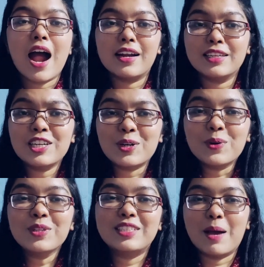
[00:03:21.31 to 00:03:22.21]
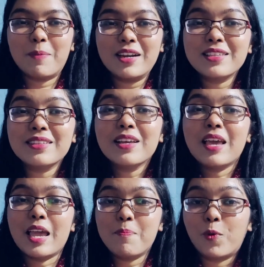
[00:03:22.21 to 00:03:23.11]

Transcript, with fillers: আর এছাড়াও জাপানিজ এই